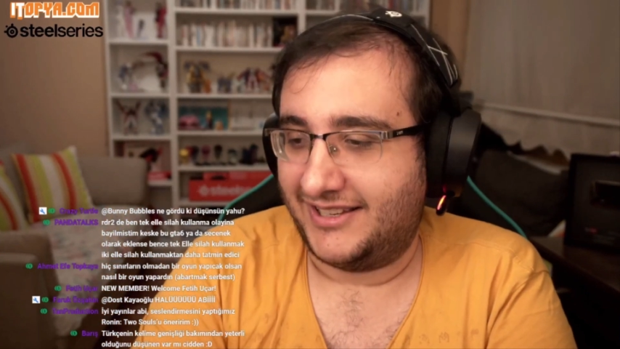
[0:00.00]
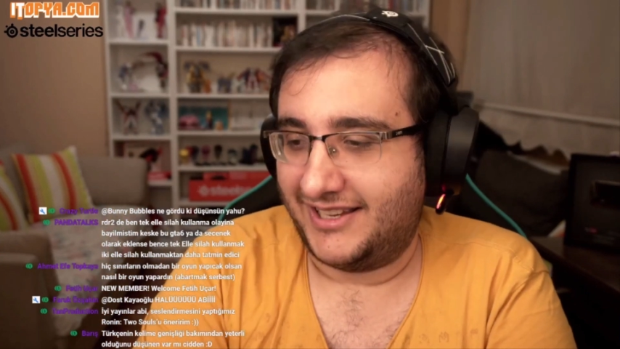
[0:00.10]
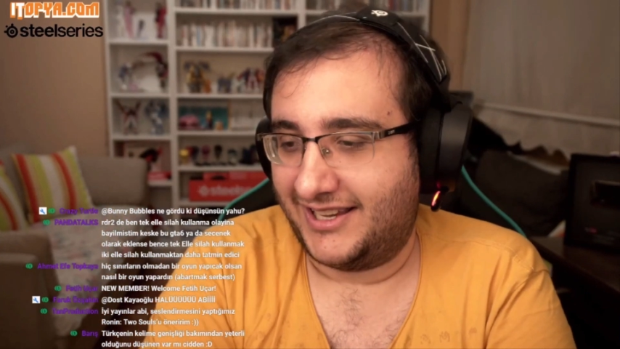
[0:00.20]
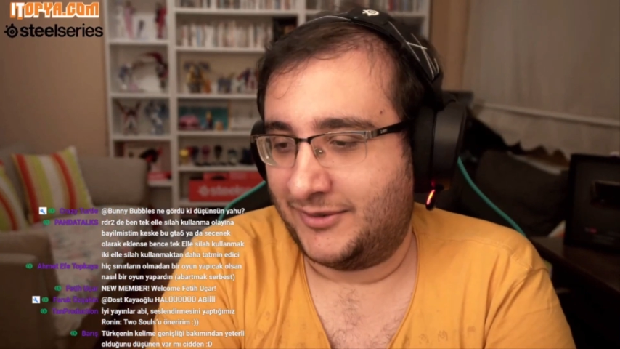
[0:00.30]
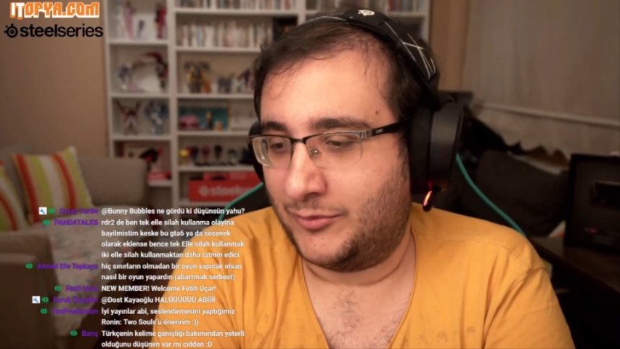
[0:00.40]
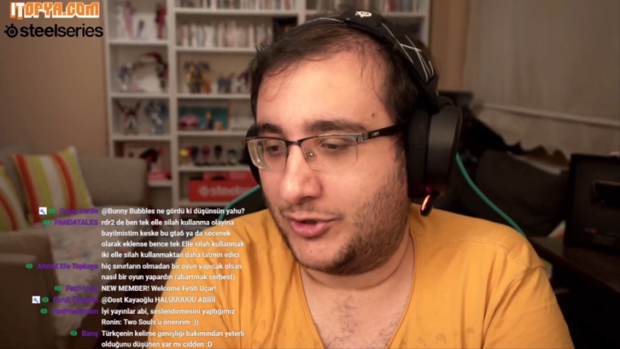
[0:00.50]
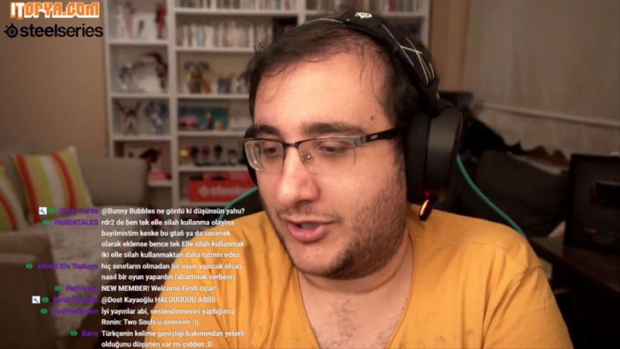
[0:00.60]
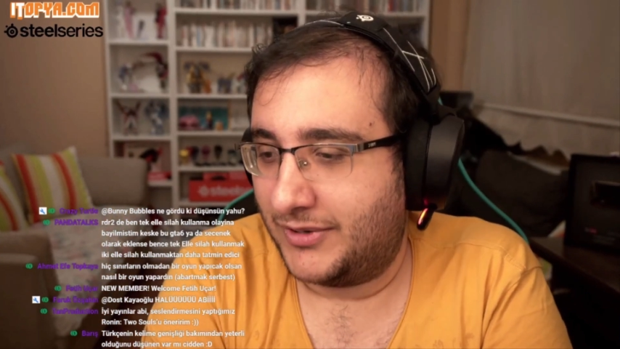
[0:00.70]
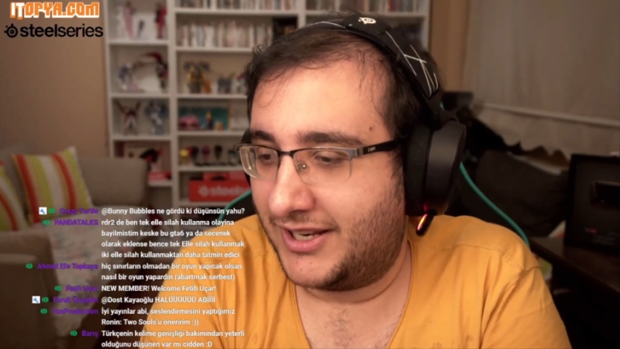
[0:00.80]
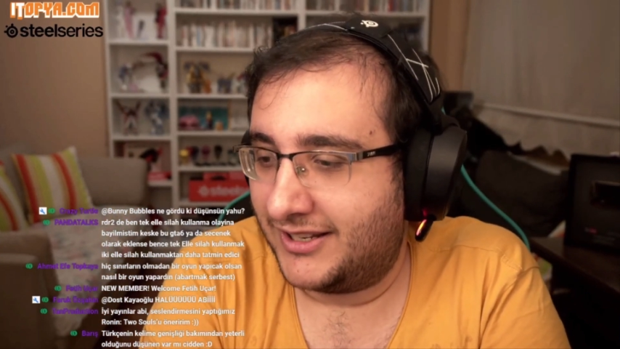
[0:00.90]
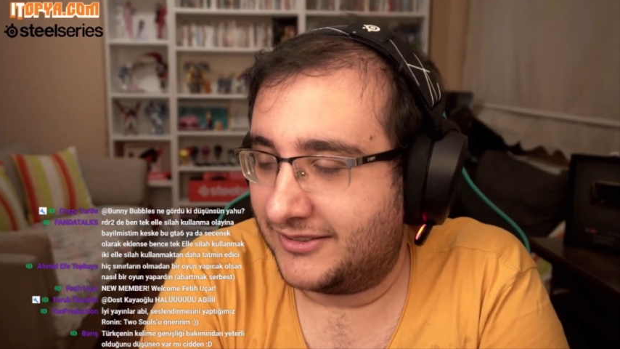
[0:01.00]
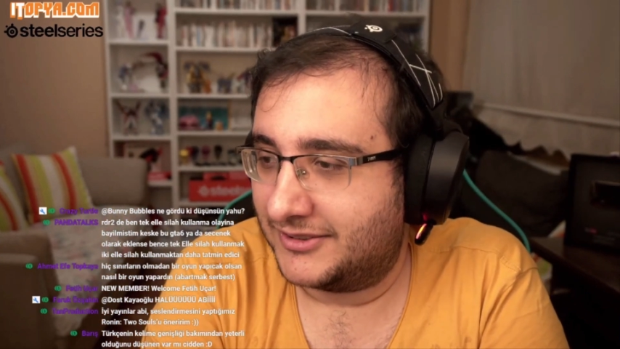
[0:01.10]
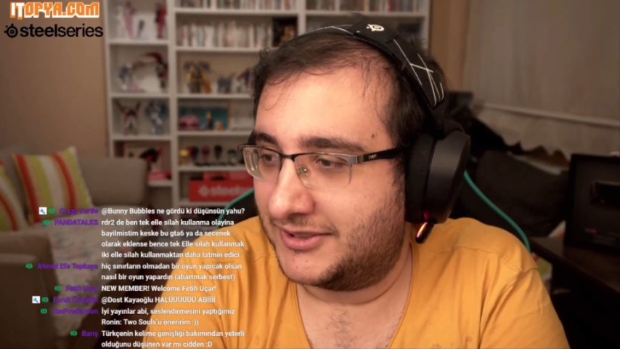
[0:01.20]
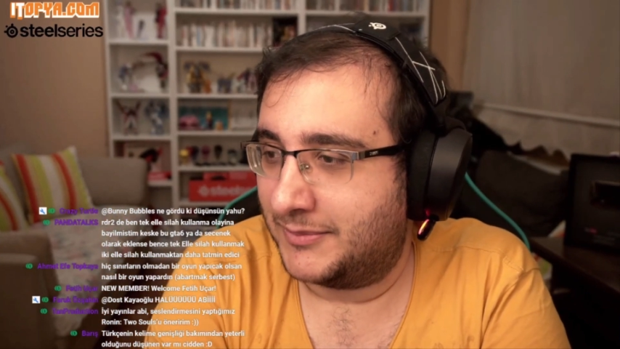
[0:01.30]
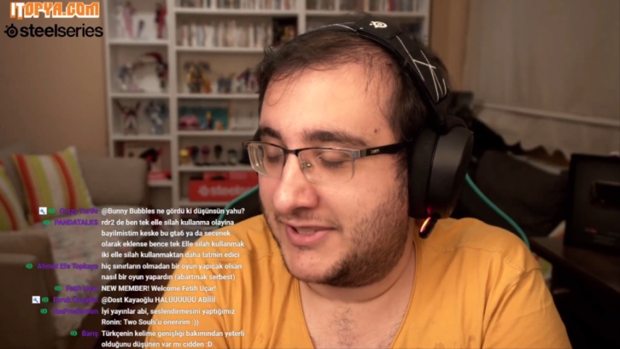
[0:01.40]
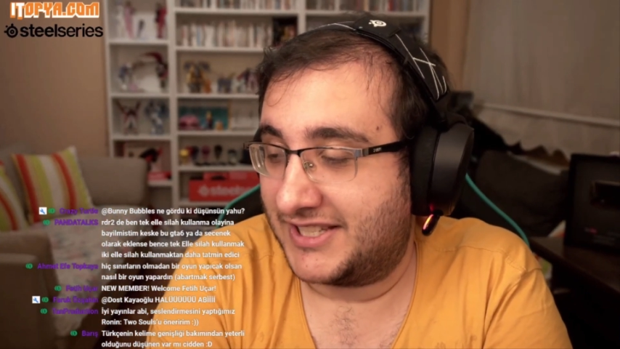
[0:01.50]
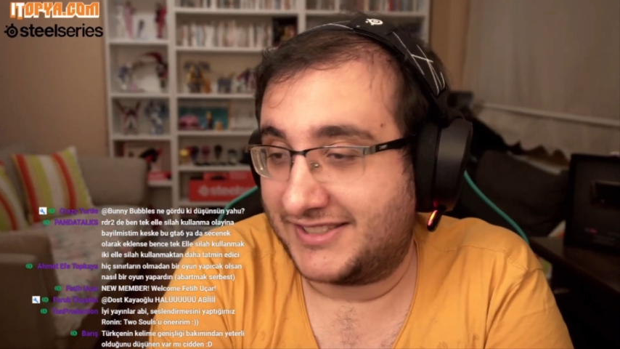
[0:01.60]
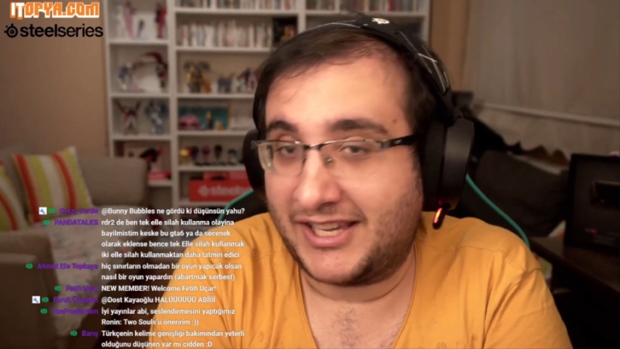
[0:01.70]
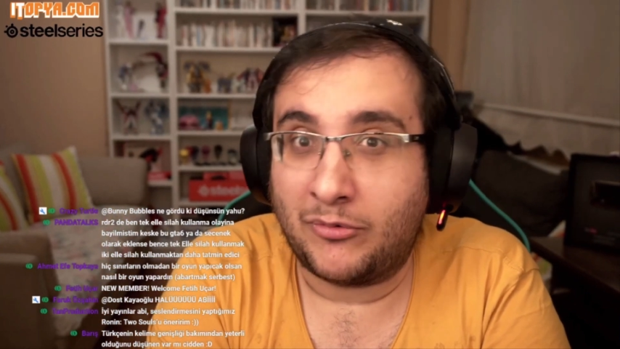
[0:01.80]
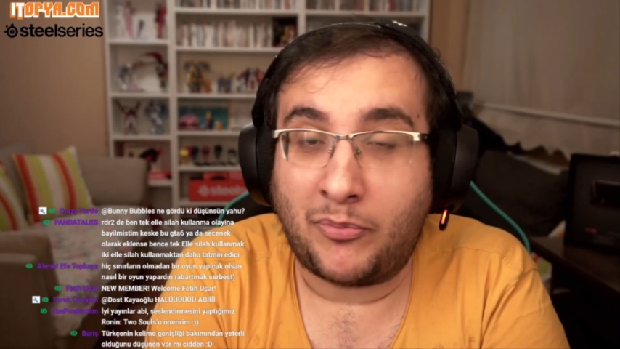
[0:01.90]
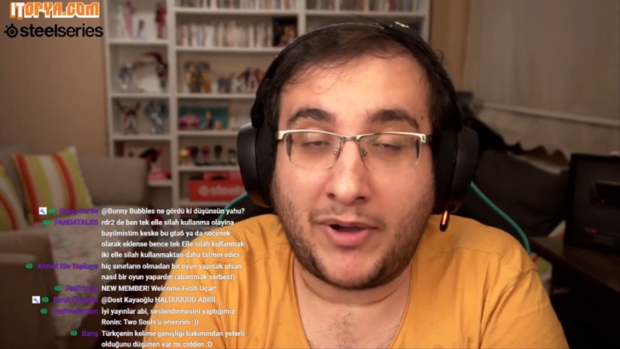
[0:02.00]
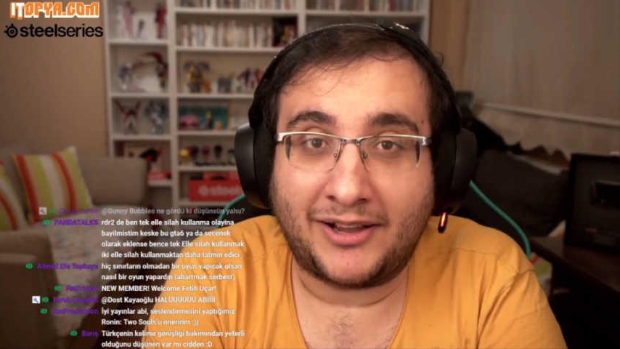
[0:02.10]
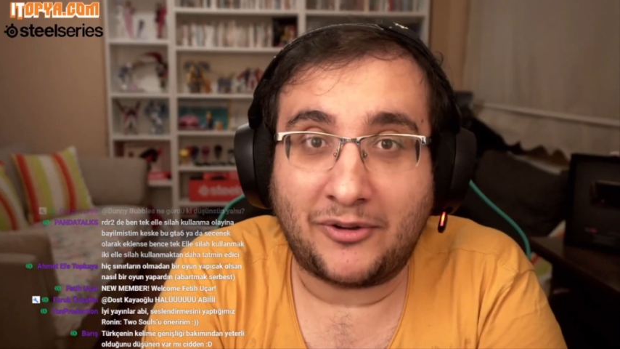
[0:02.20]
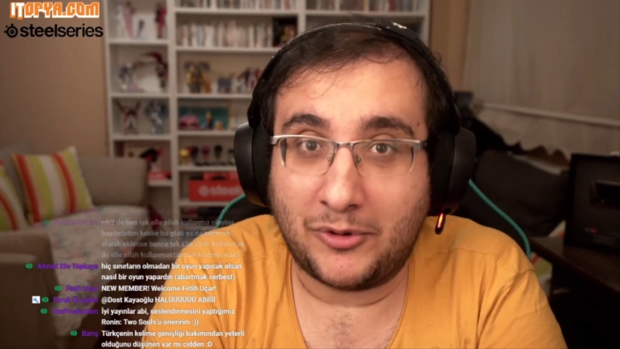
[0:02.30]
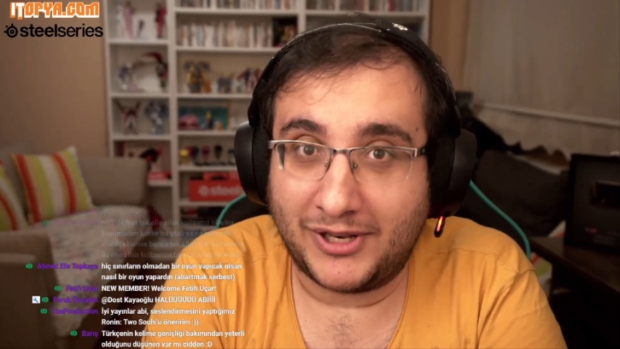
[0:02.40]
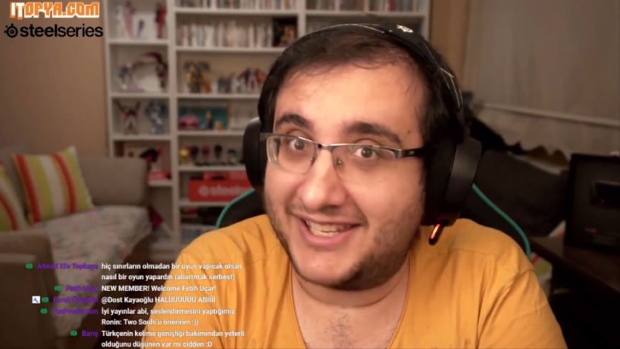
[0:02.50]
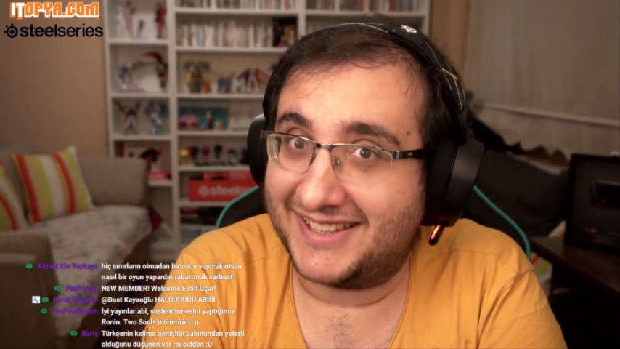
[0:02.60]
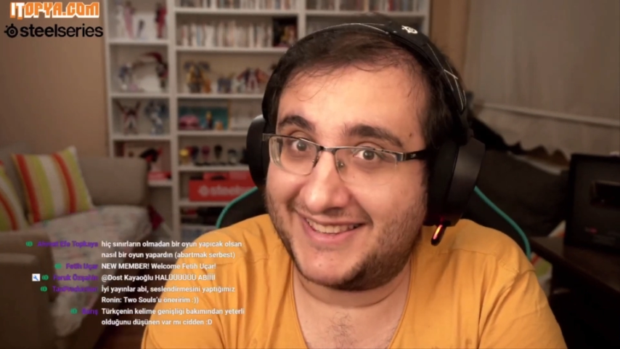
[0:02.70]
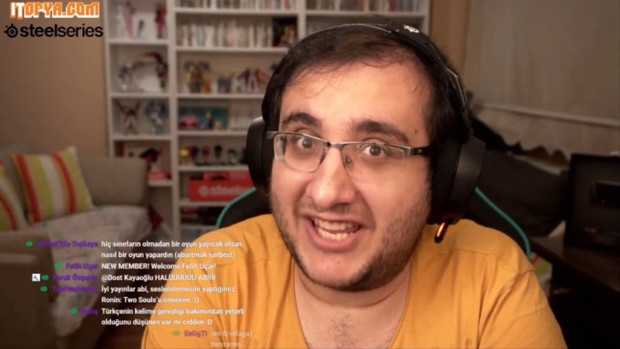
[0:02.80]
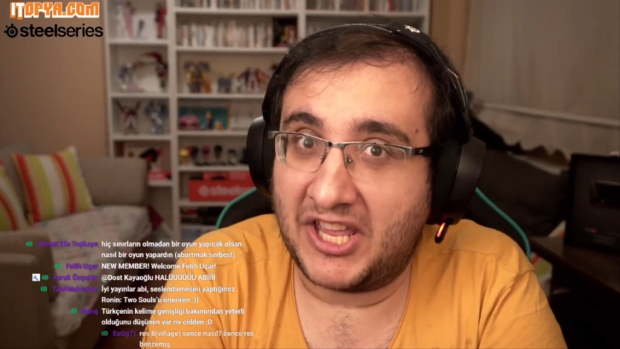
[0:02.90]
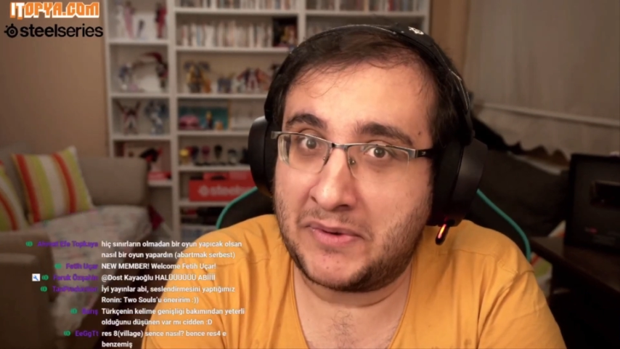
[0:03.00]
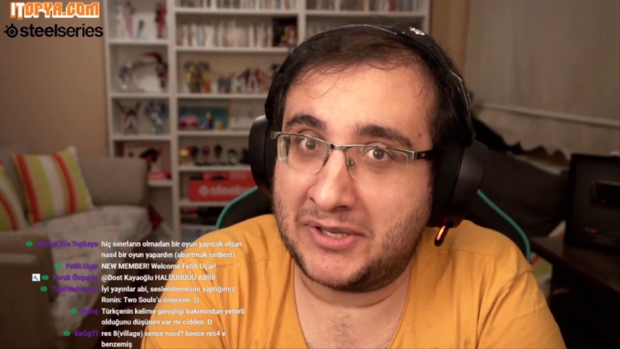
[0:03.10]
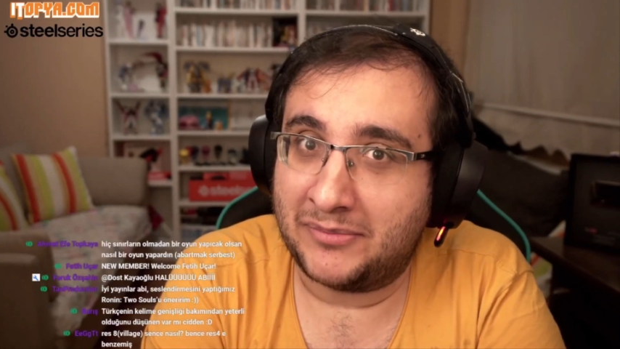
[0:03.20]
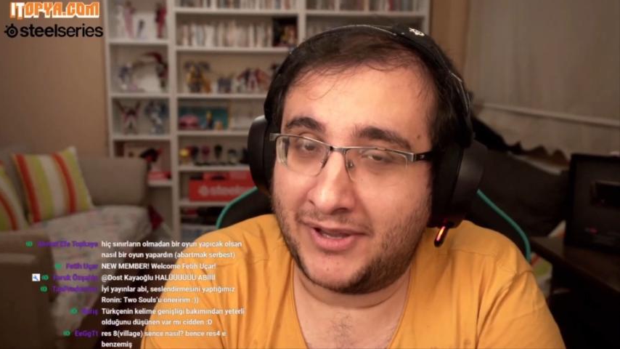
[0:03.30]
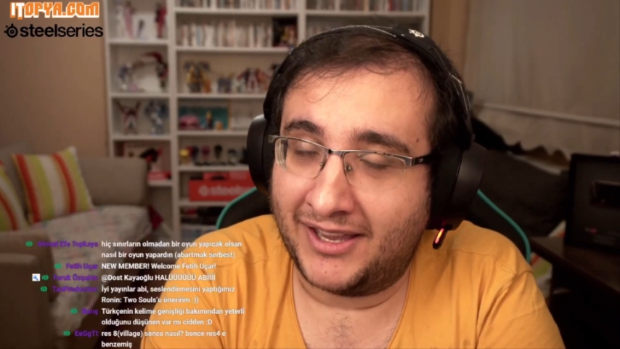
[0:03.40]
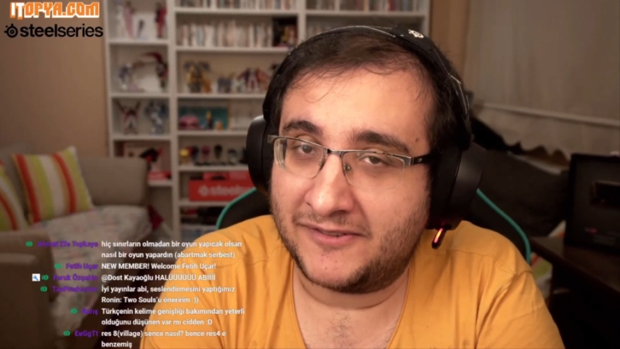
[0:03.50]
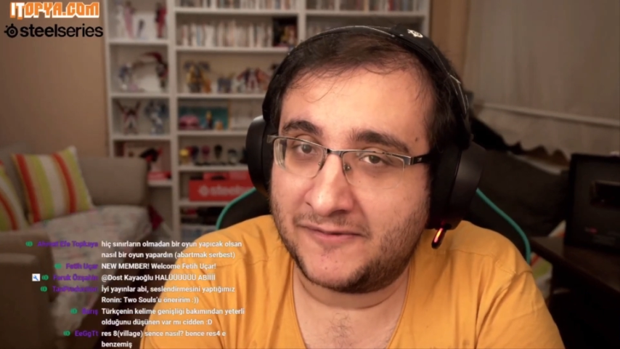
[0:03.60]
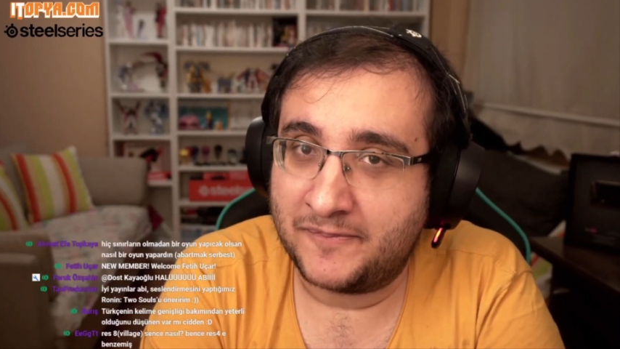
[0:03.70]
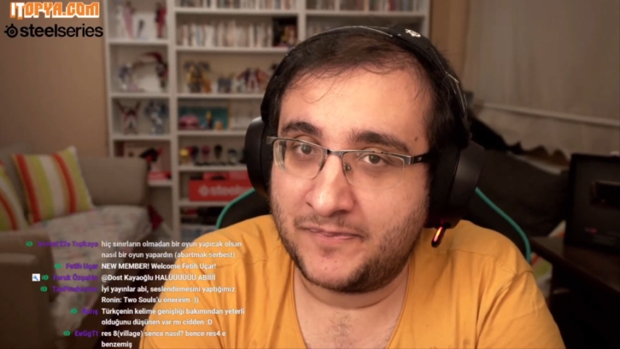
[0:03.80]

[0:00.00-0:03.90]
Yani muhtemelen e, mesela Cyberpunk öyle girdiğine eminim yani.